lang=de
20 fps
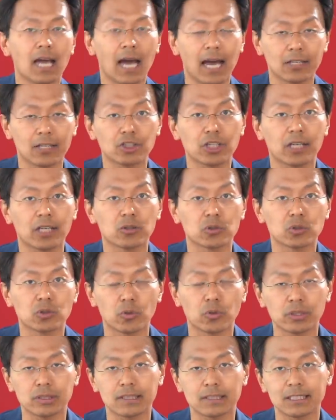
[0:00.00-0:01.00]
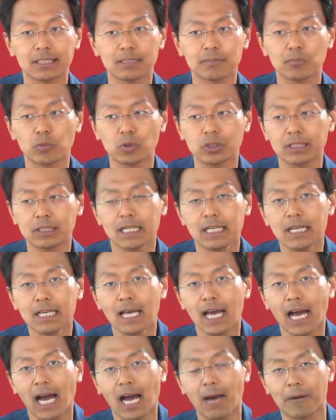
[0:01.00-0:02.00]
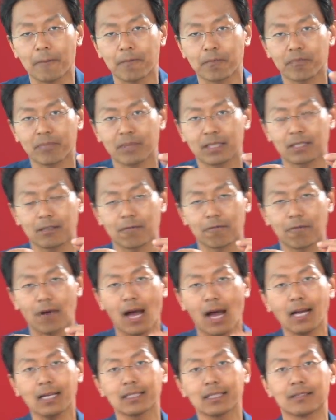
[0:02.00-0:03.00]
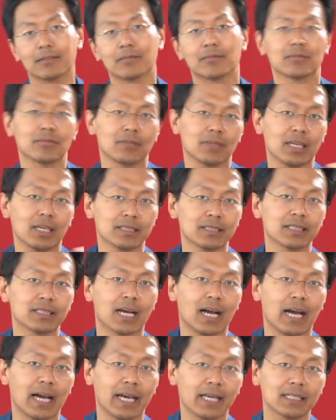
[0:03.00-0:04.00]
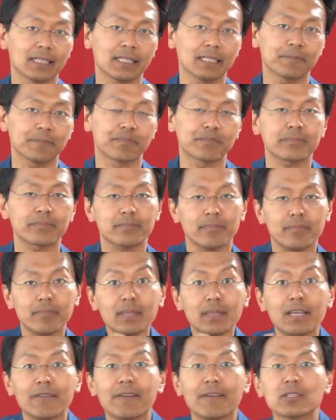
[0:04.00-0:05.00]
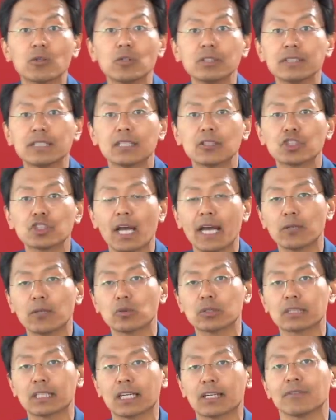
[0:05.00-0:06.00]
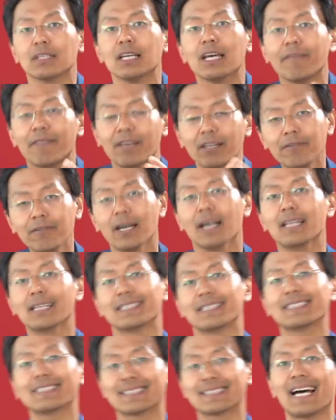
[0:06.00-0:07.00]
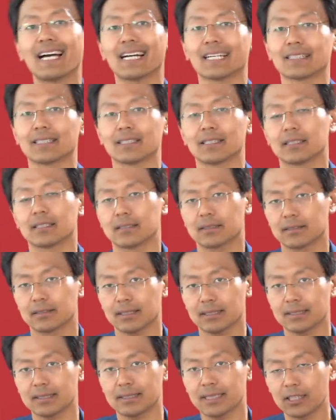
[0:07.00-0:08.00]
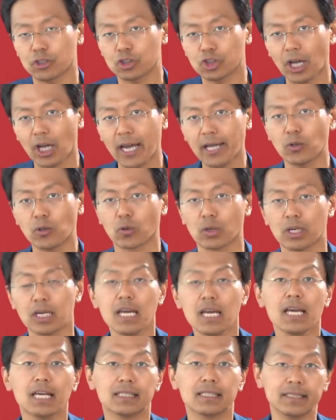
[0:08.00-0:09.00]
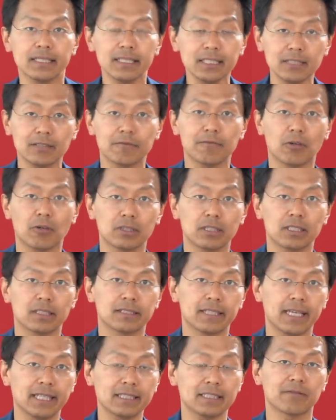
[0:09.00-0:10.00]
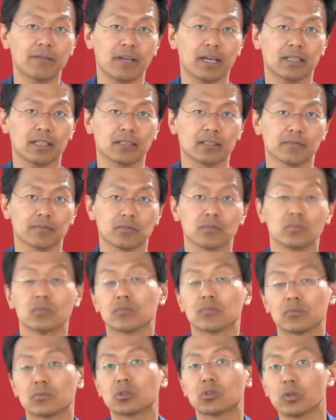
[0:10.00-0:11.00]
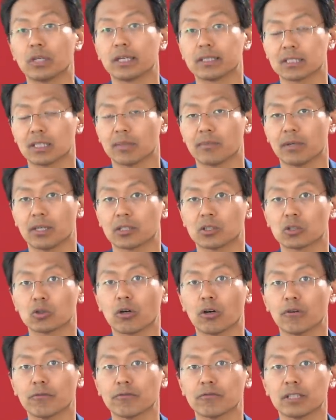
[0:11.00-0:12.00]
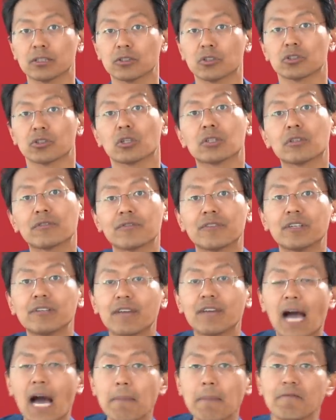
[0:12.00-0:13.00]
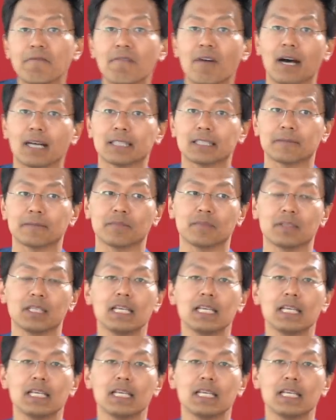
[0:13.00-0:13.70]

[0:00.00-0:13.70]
Entscheidung durchsetzen muss. Aber die Frage ist ja eigentlich, wer soll diese Entscheidung treffen? Wenn wir allerdings sagen, dass die Entscheidung nicht von den Netzwerken zunächst einmal getroffen werden soll, sondern wenn wir abwarten,